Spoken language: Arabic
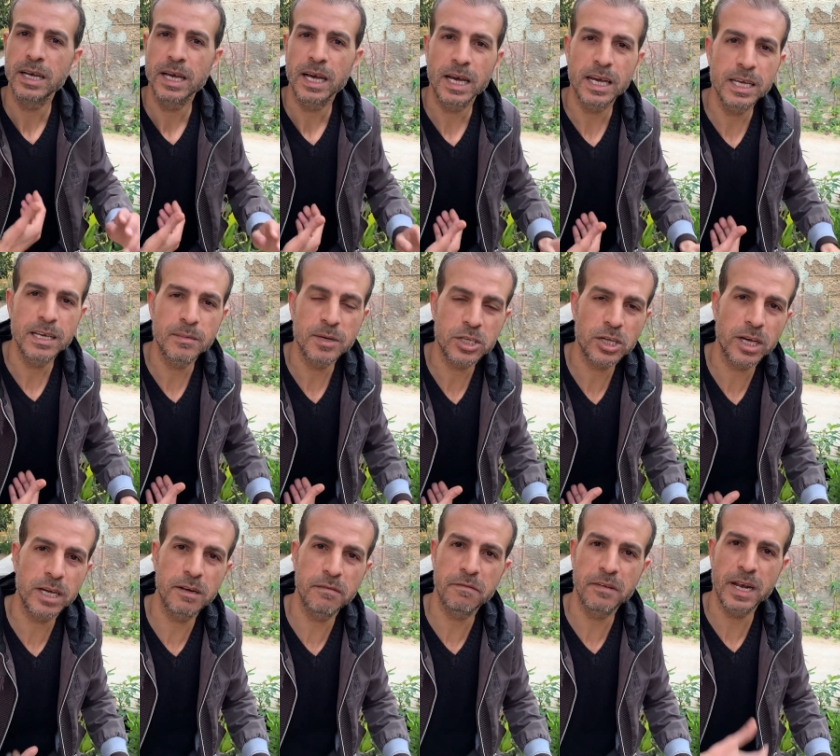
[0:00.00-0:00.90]
أي
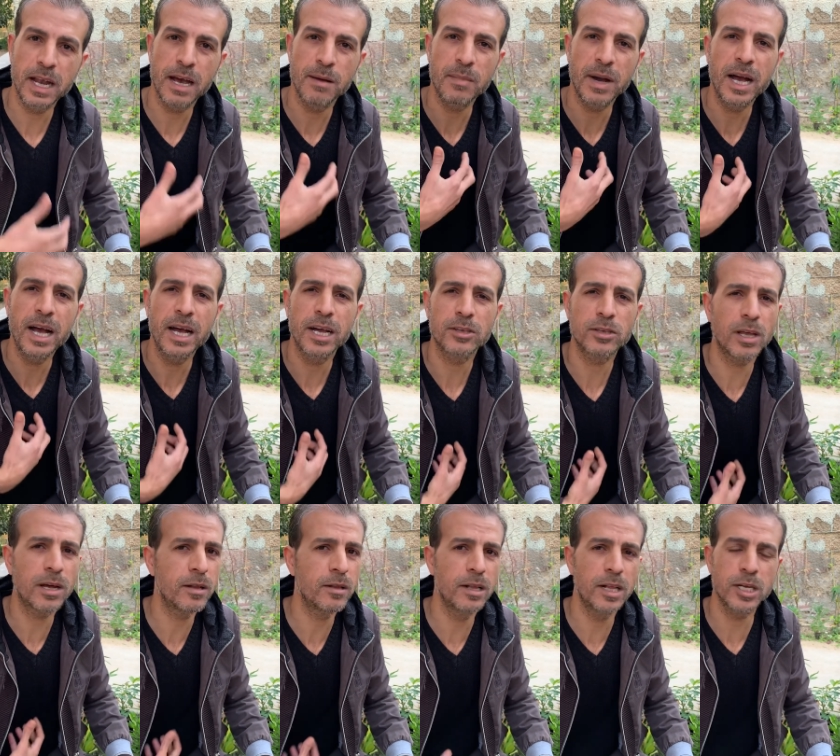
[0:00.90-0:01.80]
مشاكل في الأمعاء
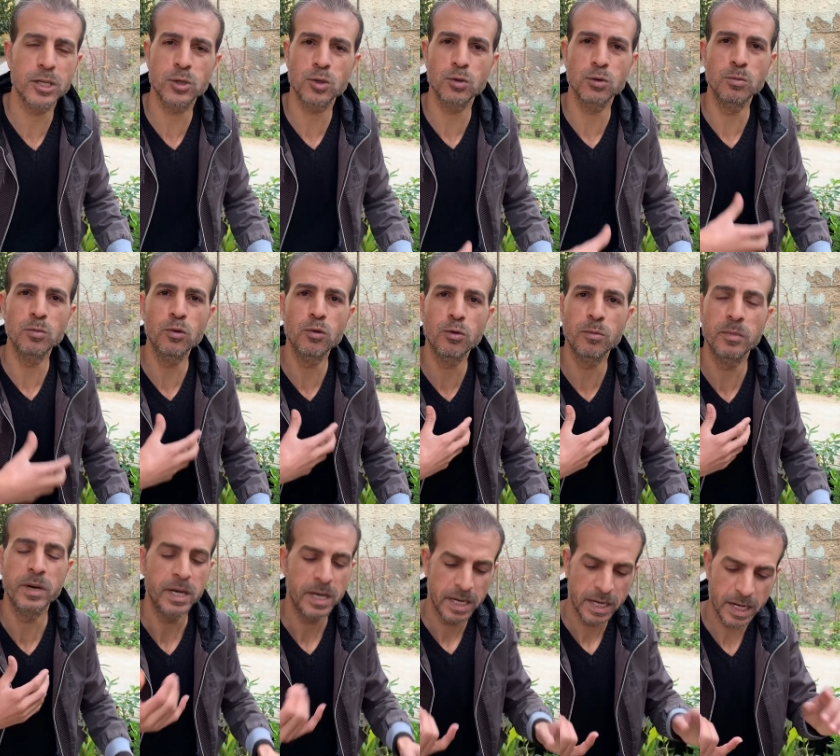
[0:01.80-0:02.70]
طرد للسموم
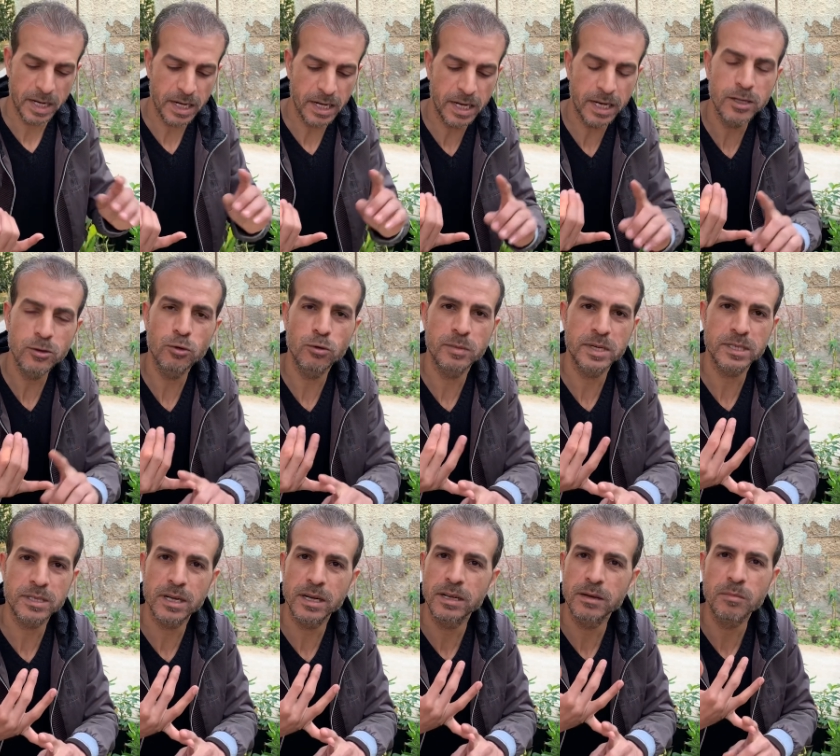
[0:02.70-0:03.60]
اللي عنده
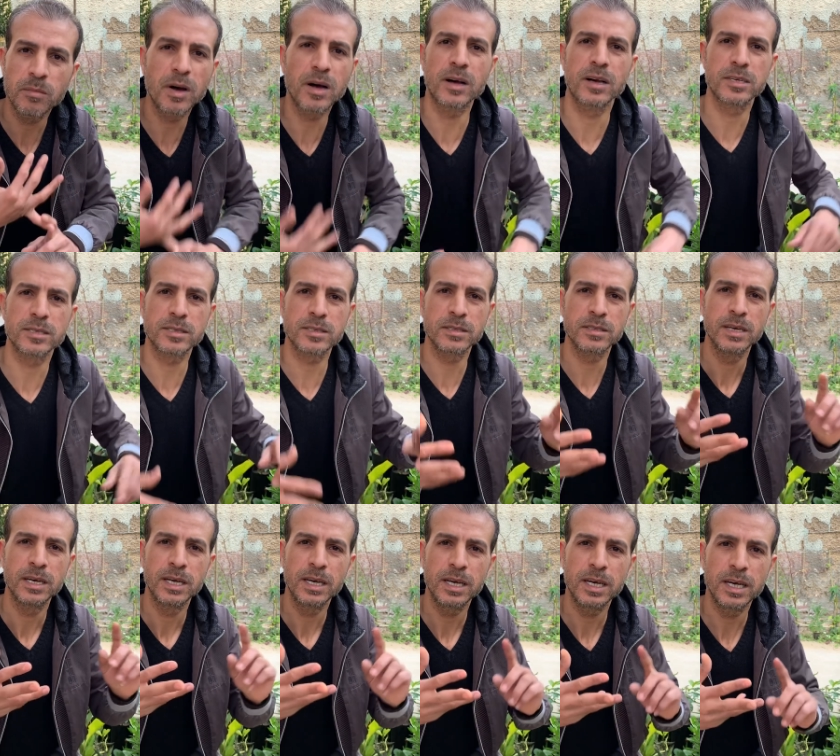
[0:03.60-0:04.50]
مثلا مغص
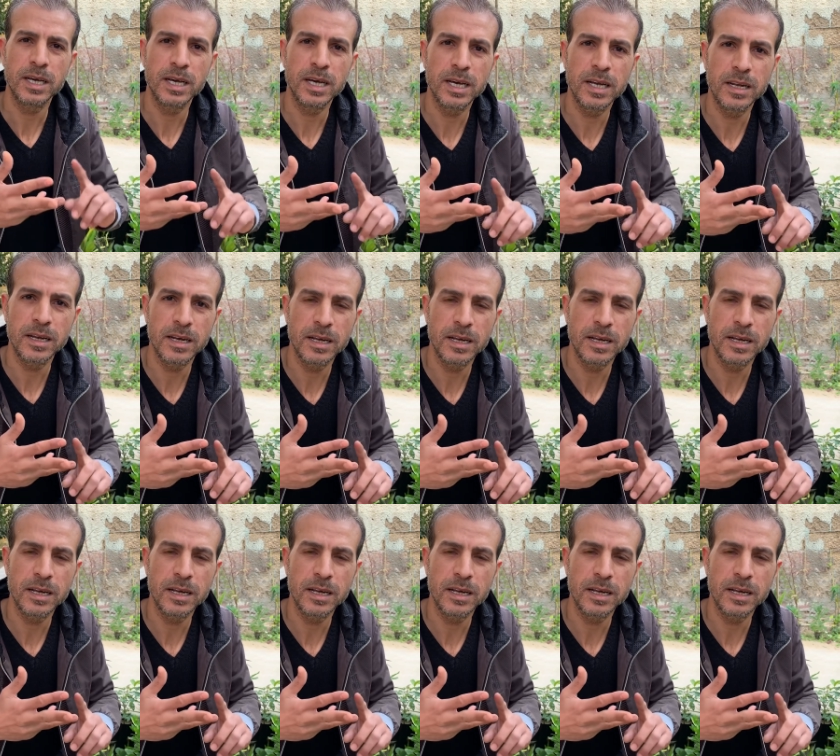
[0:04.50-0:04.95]
إيه،